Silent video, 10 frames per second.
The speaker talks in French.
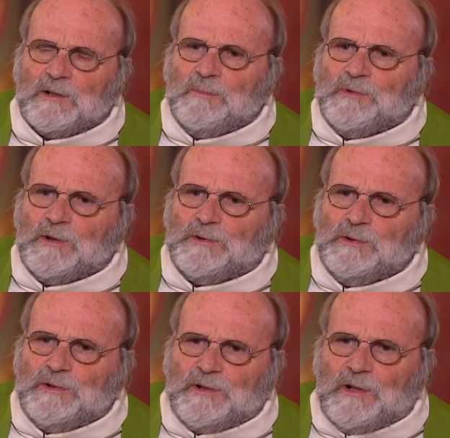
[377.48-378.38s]
comme dans
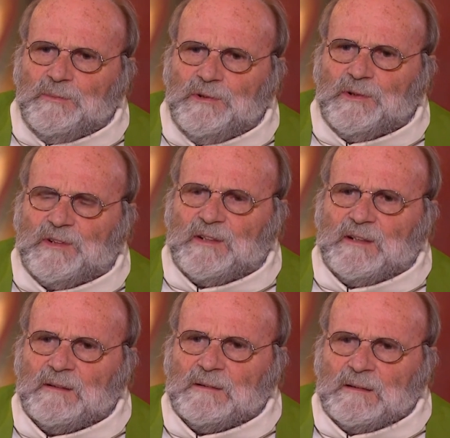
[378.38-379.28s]
toute
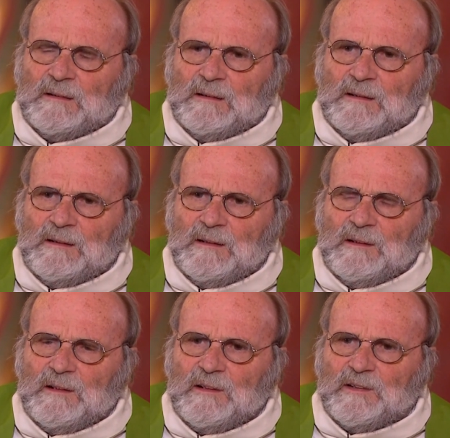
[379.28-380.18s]
communauté,
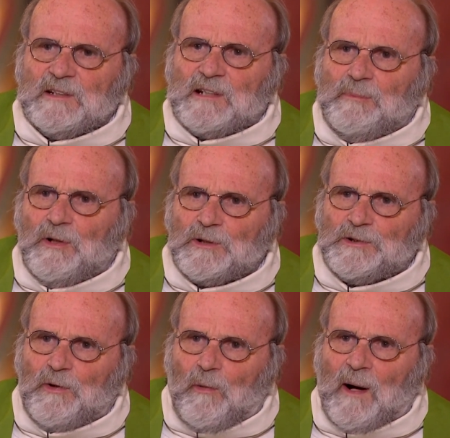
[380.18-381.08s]
c'est d'abord,
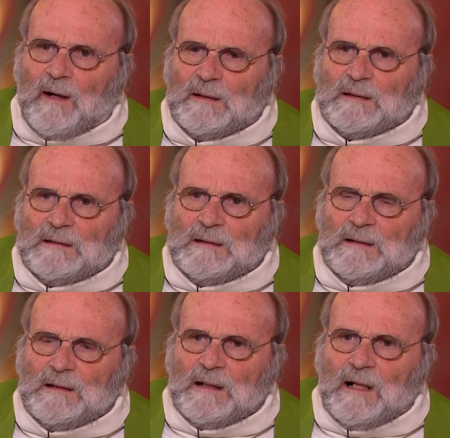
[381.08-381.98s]
je crois,
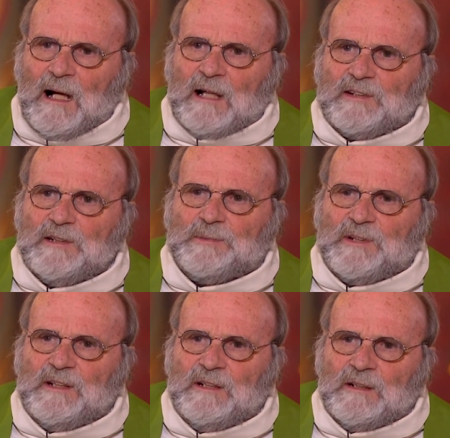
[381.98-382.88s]

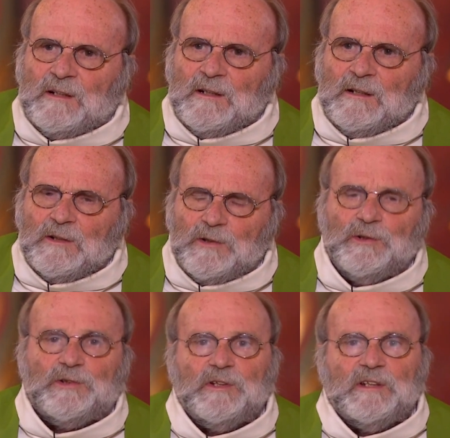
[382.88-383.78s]
accepter
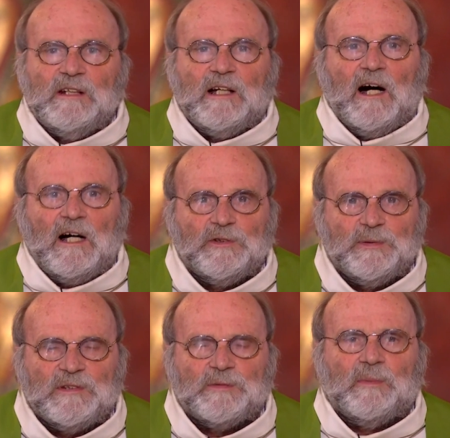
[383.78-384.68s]
de donner
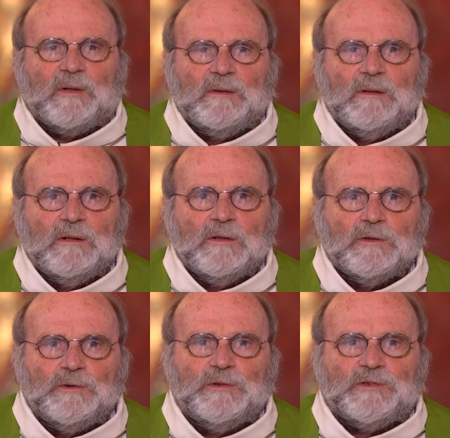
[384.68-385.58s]
gratuitement
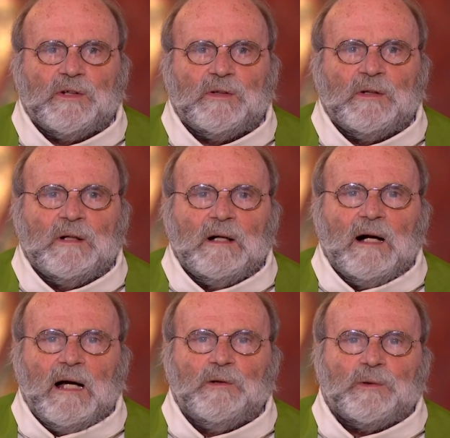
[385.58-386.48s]
du temps
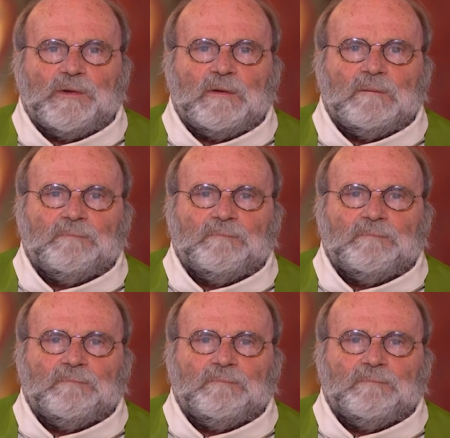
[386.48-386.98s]
à l'autre.